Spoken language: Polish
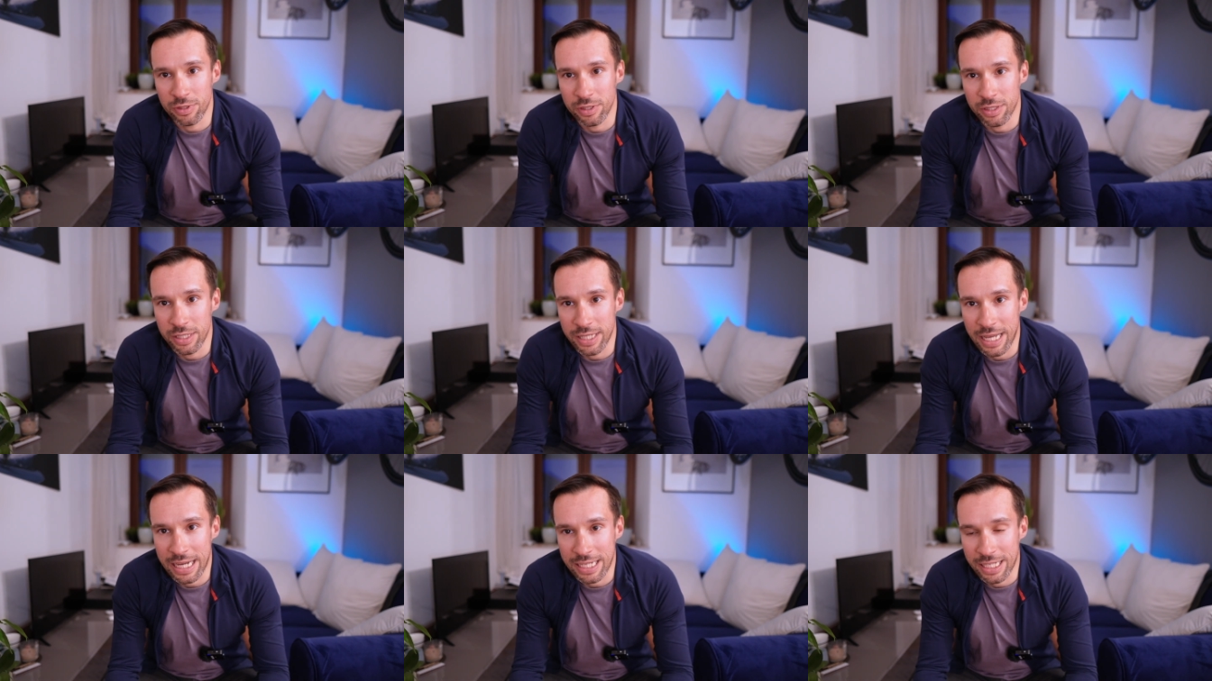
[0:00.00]

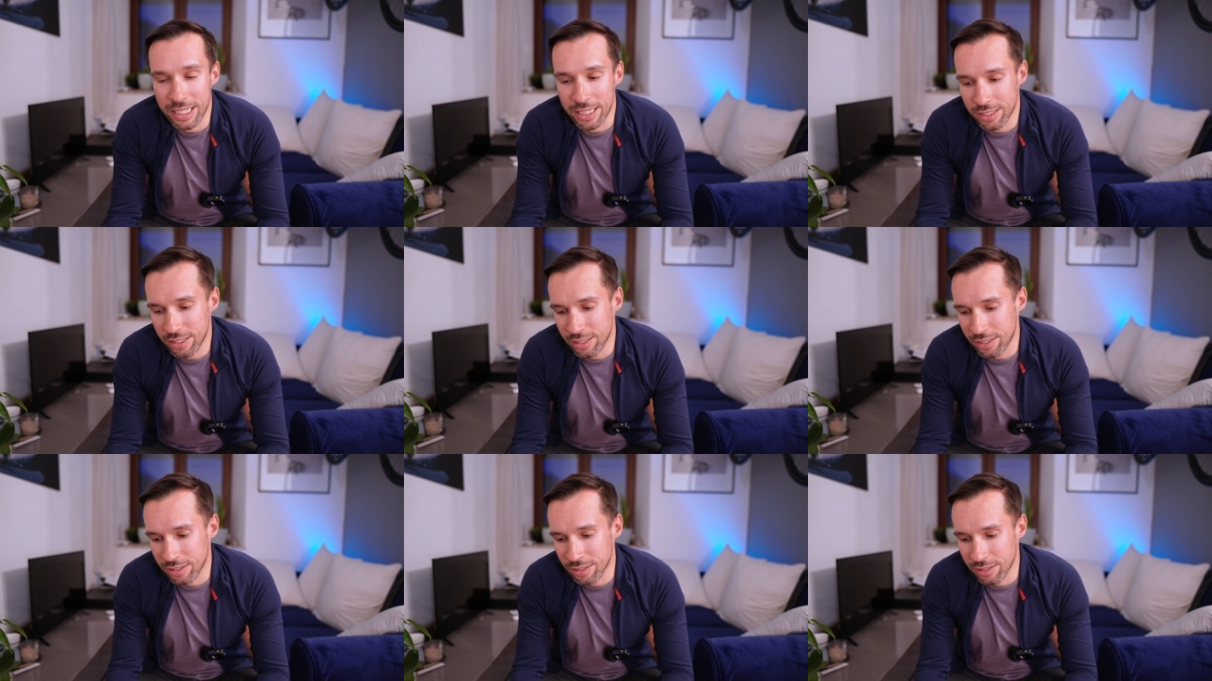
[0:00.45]
y,
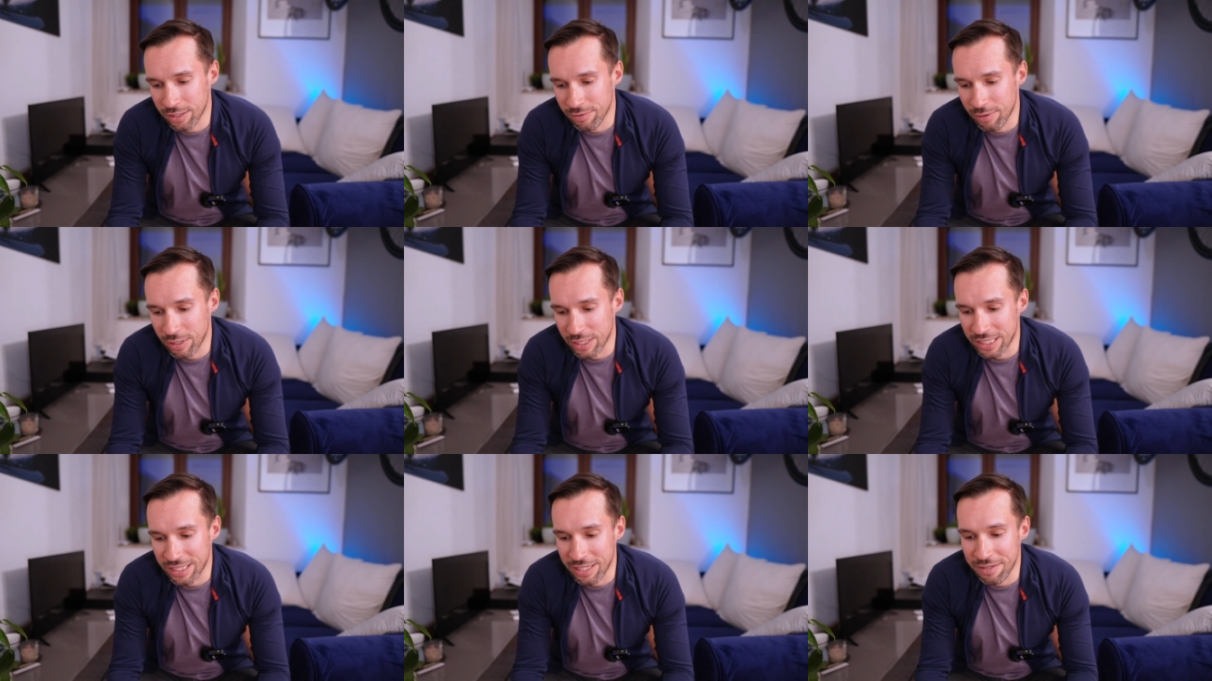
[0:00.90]
jakieś y,
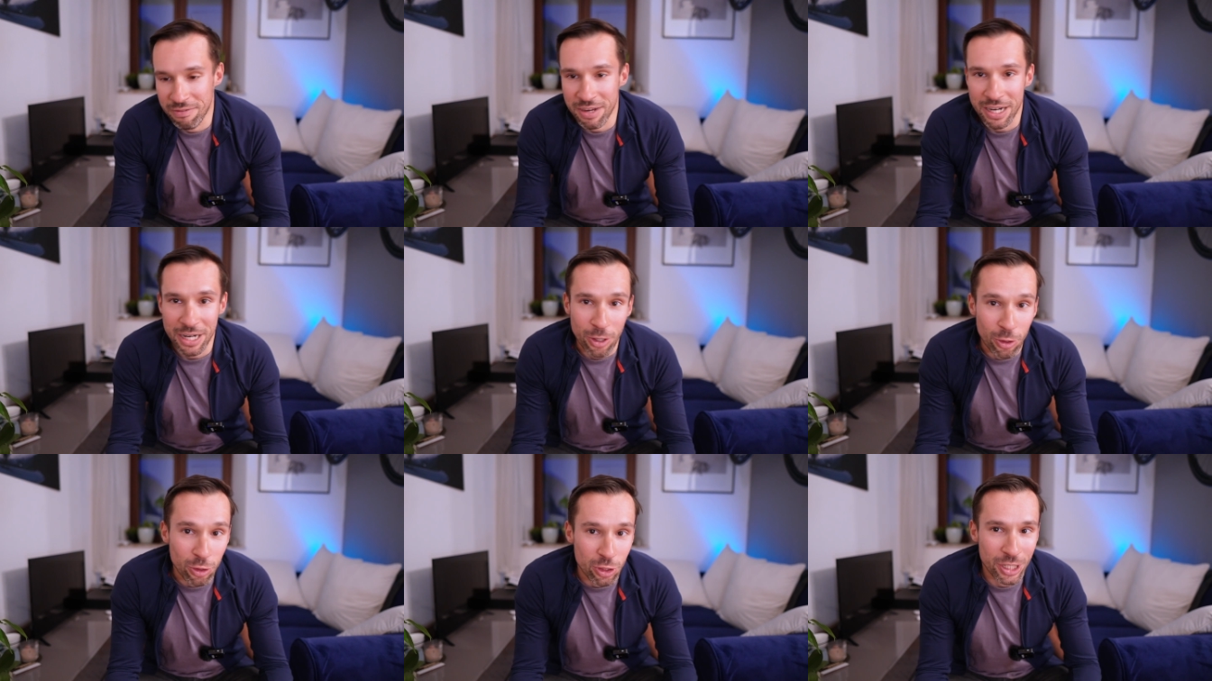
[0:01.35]
właśnie
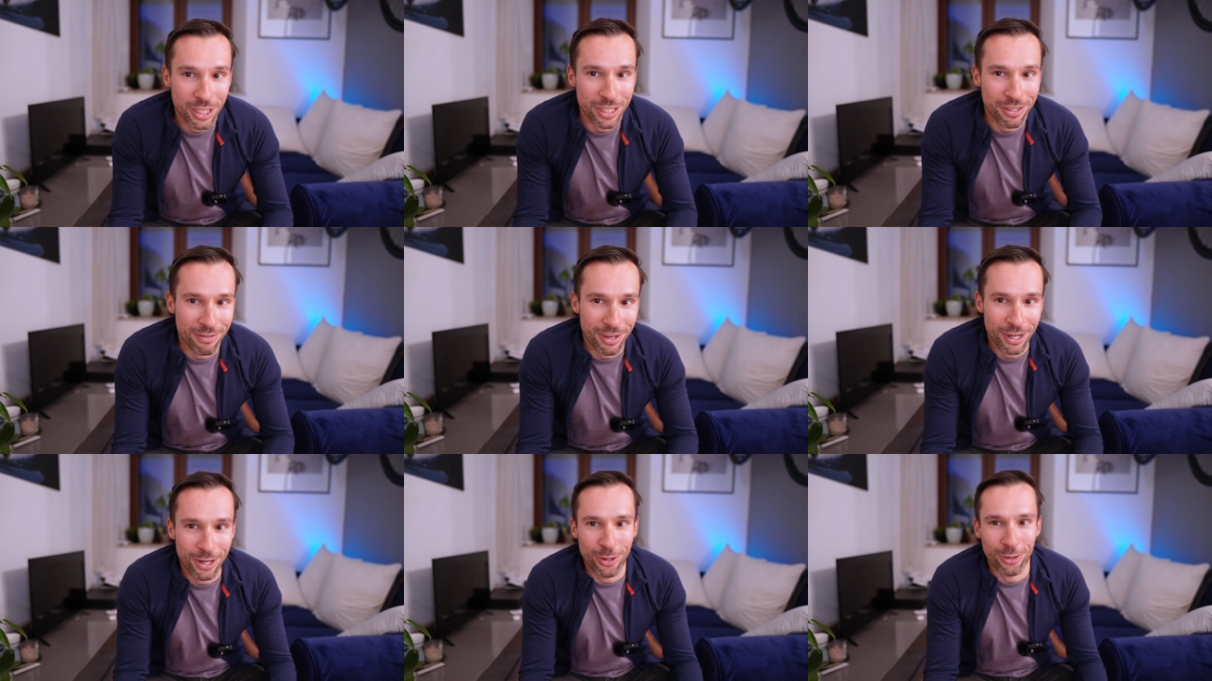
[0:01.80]
warkocze,
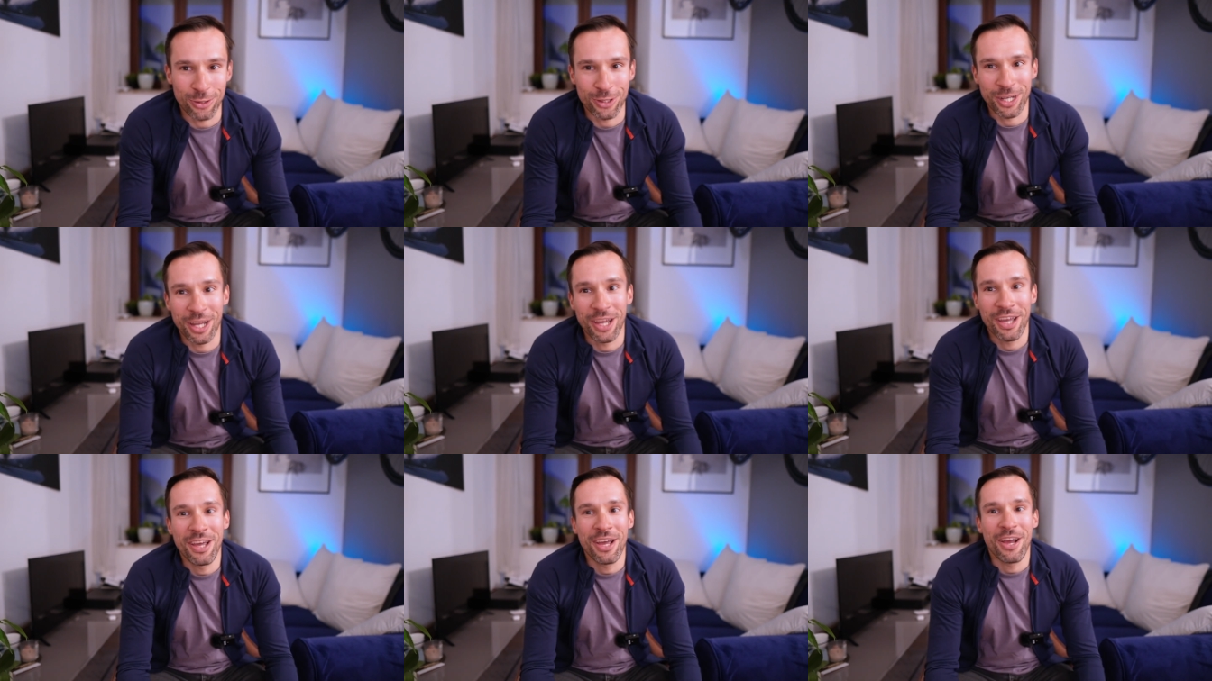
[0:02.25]
nie warkocze,